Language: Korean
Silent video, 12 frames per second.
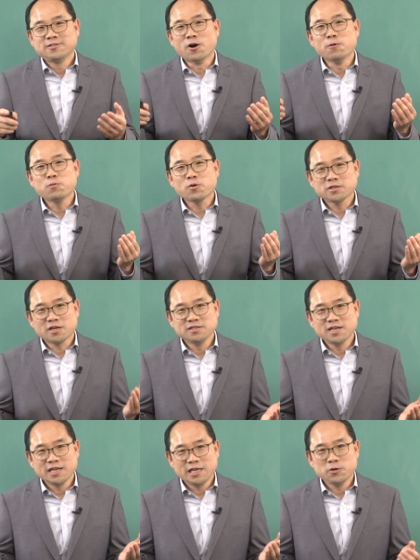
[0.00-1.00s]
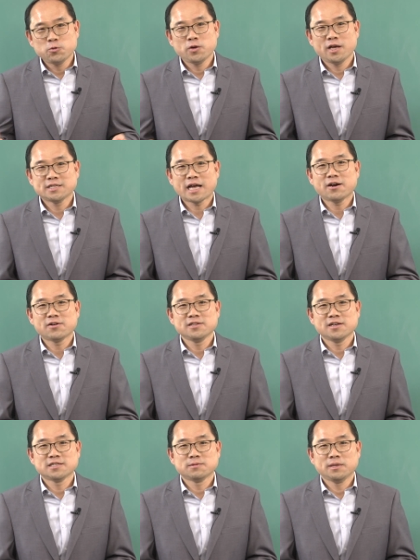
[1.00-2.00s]
정복 전쟁 이후의
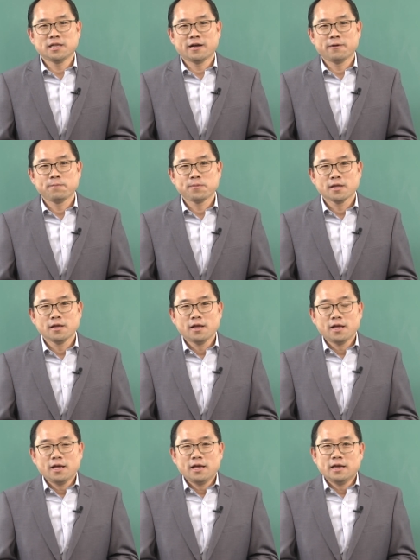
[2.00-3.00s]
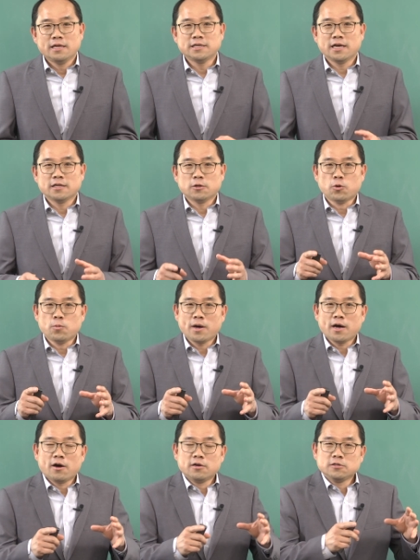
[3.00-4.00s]
사건이었습니다. 이제
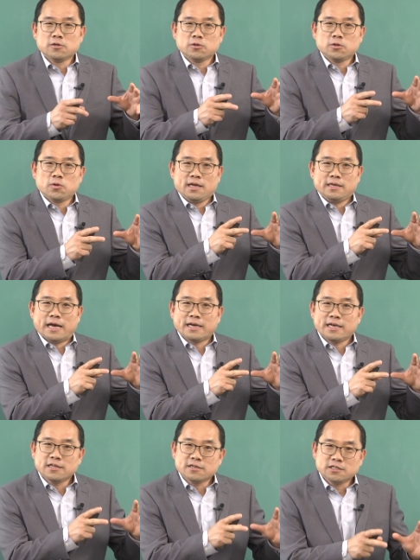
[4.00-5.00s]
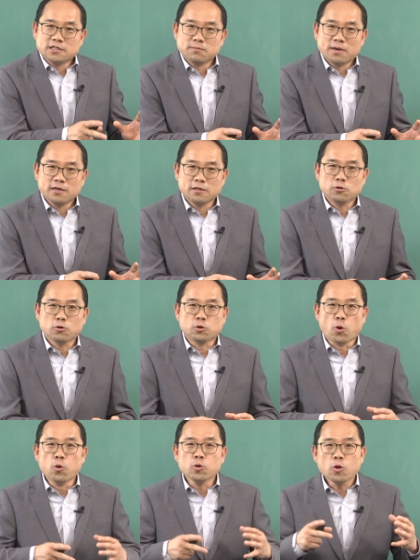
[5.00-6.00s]
로마가 어느 정도 약해졌지만은 또
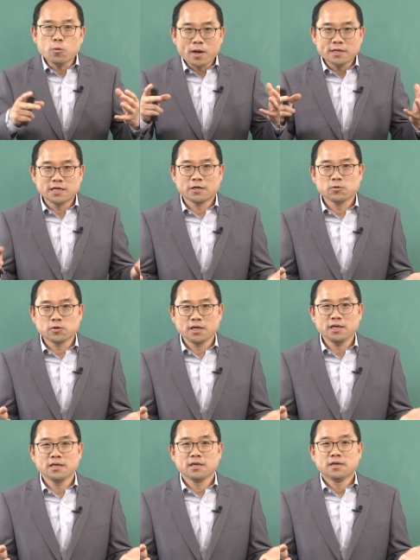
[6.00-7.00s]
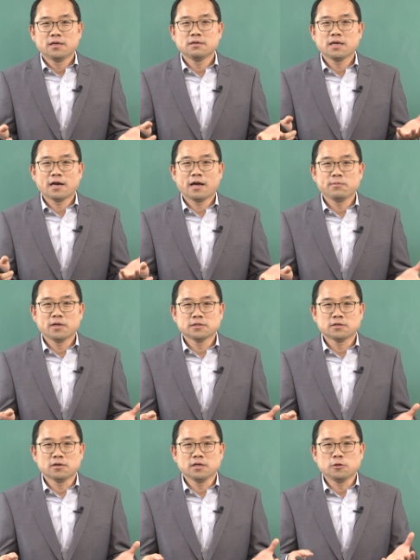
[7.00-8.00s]
동로마 제국이
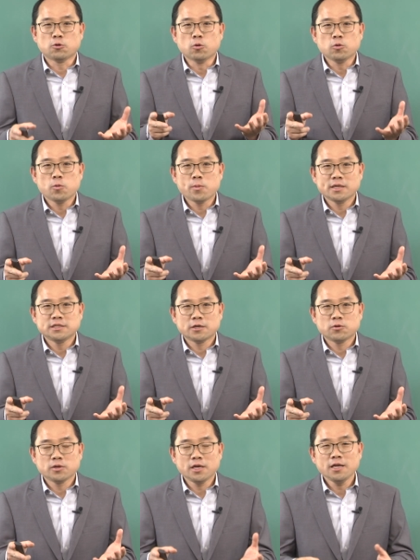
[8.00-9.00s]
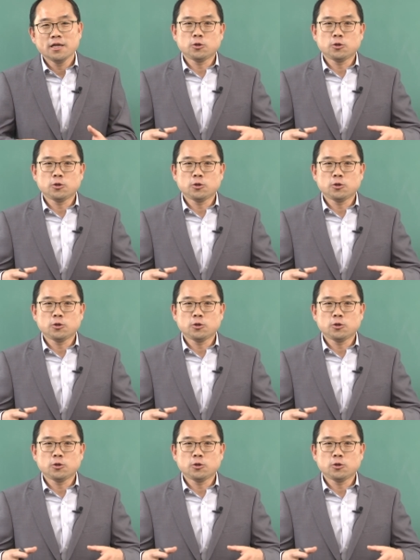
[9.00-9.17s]
흥행하면서 이 동로마 제국이